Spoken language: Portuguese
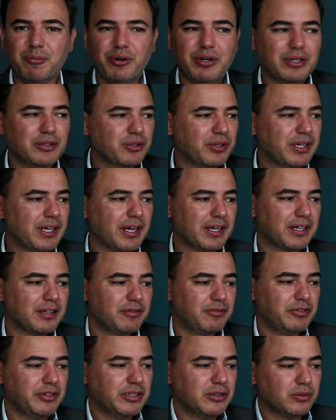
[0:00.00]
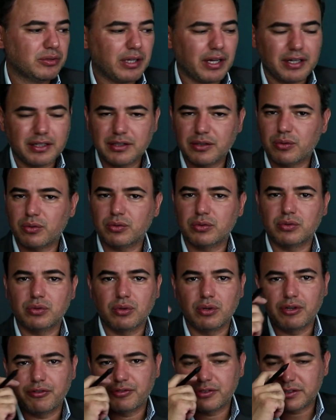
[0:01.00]
monitorear aqui vindo da área de
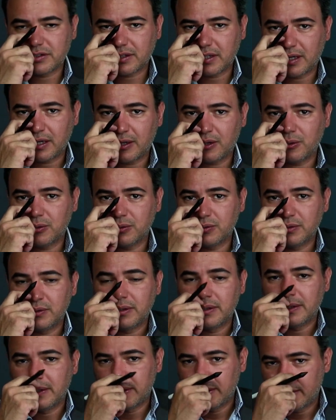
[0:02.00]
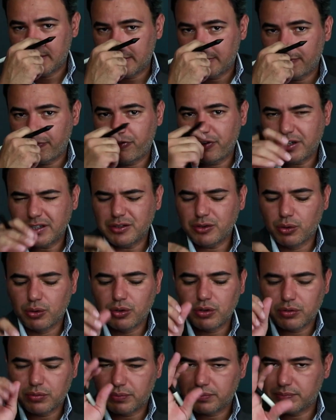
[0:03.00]
controle fiscal, fica de
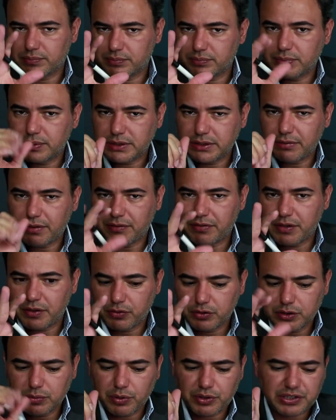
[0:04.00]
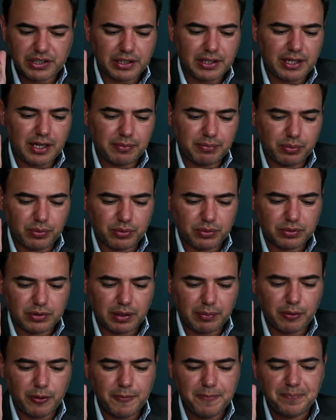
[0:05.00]
olho. Você vai ver, eu vou te mostrar daqui a pouco,
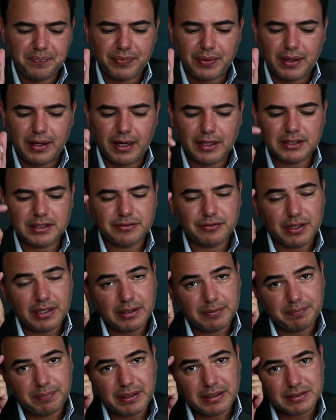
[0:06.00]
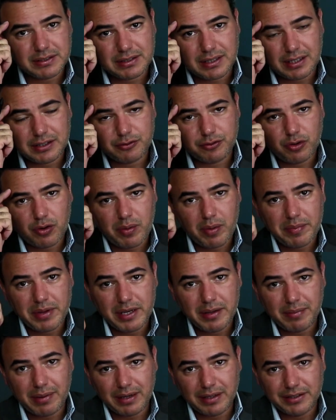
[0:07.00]
tá bom? A gente vai pensar de forma
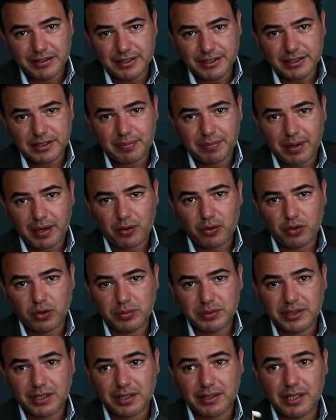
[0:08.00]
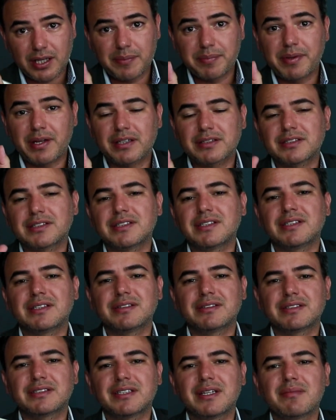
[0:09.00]
minimalista para economizar tempo e
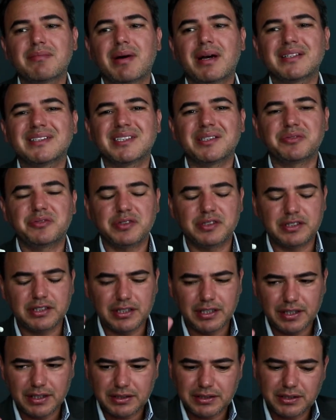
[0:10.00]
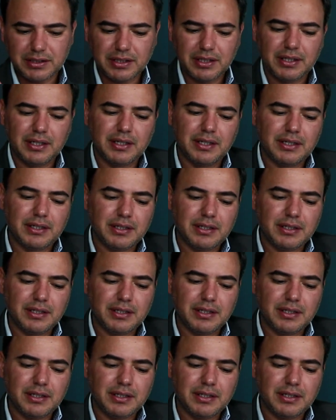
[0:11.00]
assim ser mais eficiente.